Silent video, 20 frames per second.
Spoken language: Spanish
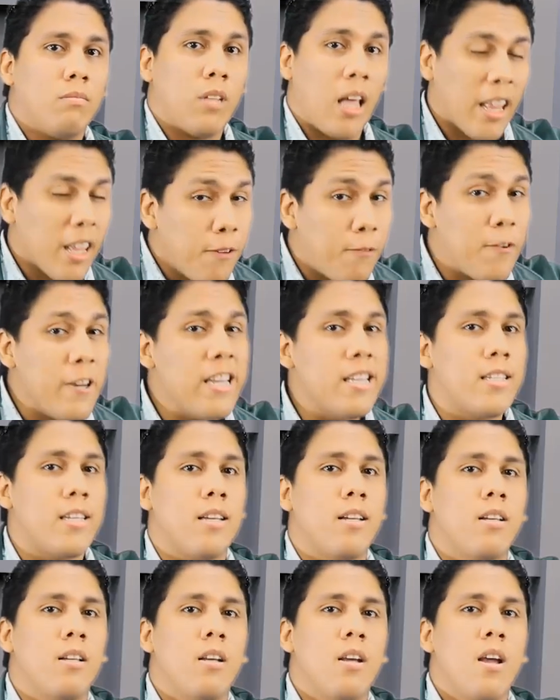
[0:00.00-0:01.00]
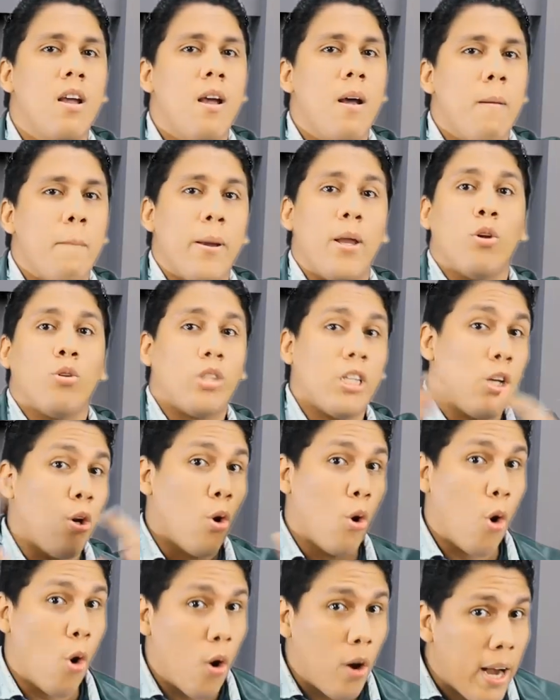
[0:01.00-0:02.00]
Está difícil, pero si
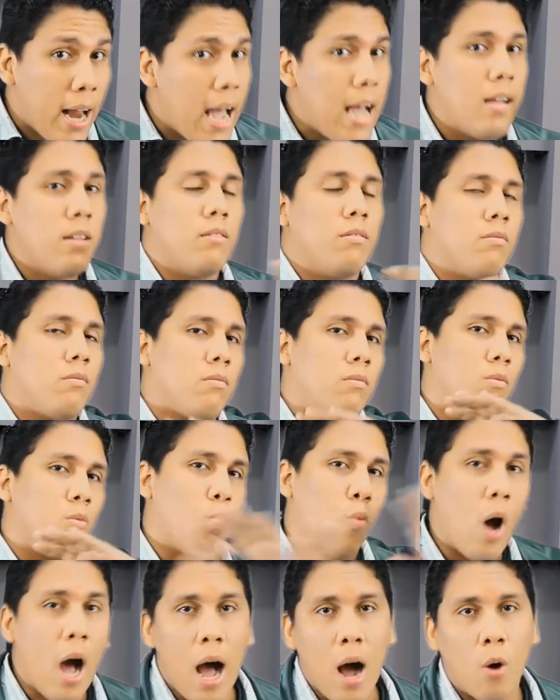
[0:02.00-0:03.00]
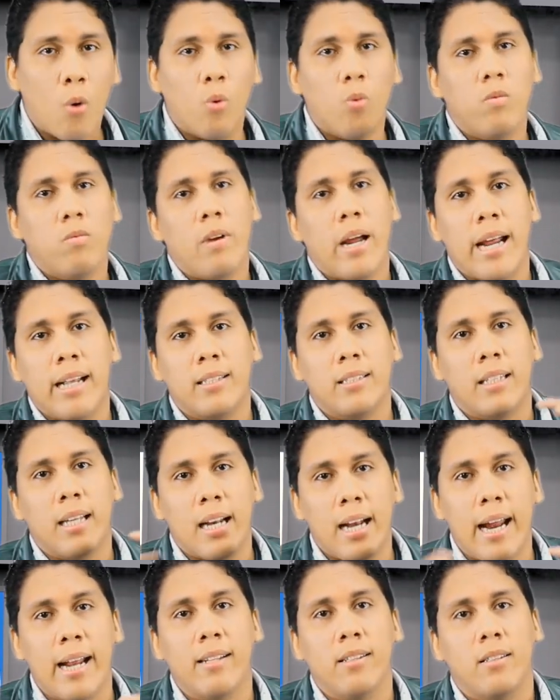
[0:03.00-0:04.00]
lo logra, wow,
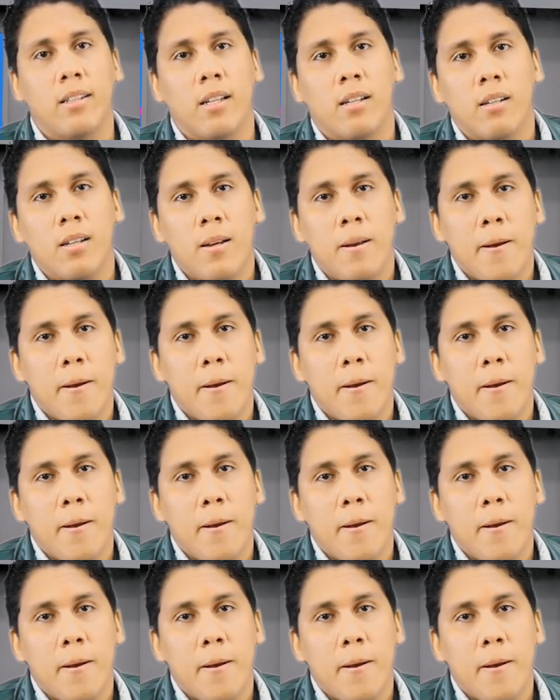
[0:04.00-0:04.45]
excelente.